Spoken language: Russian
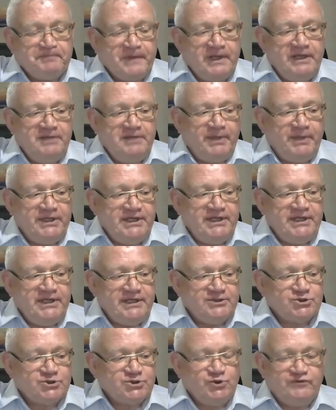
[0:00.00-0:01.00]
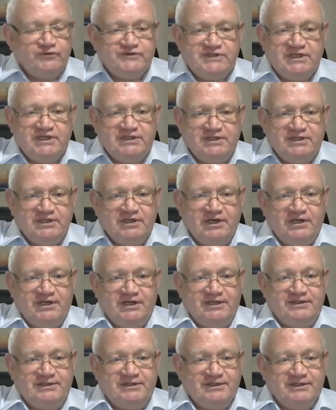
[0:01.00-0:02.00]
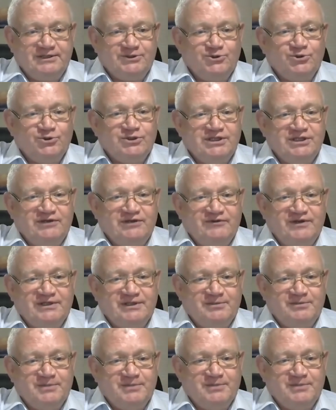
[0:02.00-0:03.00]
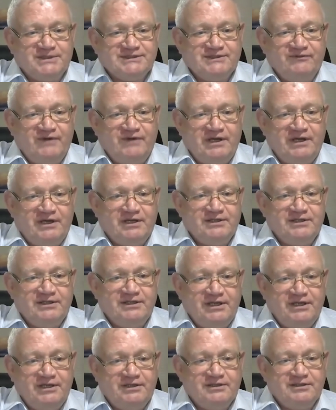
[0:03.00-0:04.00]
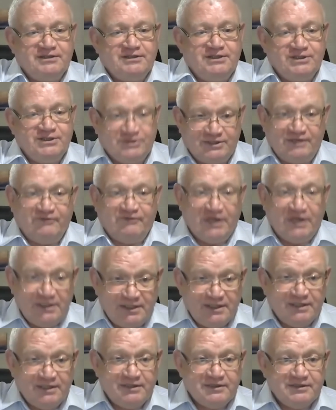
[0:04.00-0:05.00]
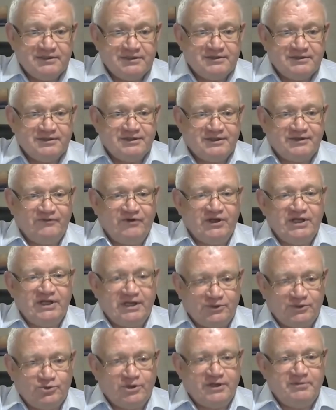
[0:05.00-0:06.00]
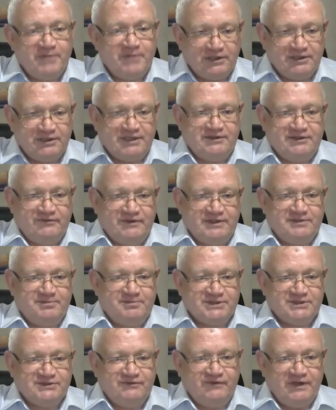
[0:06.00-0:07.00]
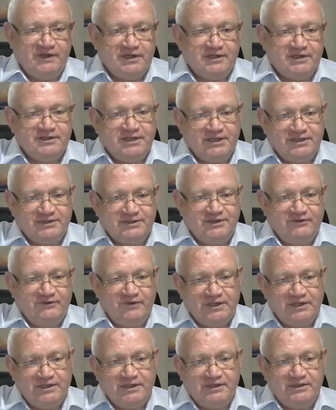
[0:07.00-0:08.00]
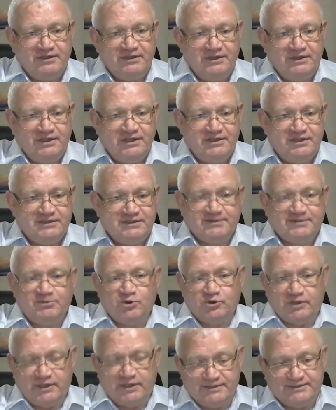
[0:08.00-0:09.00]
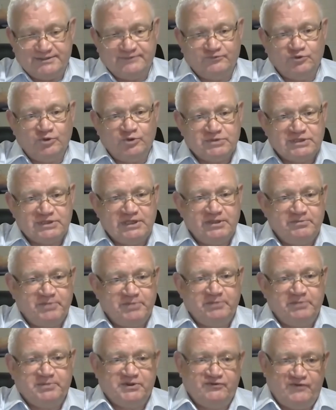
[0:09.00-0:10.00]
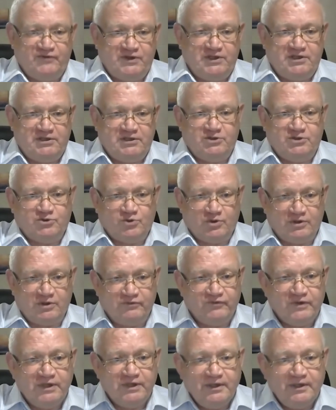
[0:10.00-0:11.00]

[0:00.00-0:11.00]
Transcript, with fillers: И понятно, что все те гарантии, которые давала Москва, она их давала, вернее, которые могла давать Москва, она их давала, и они соблюдаются, в том числе при подведении итогов.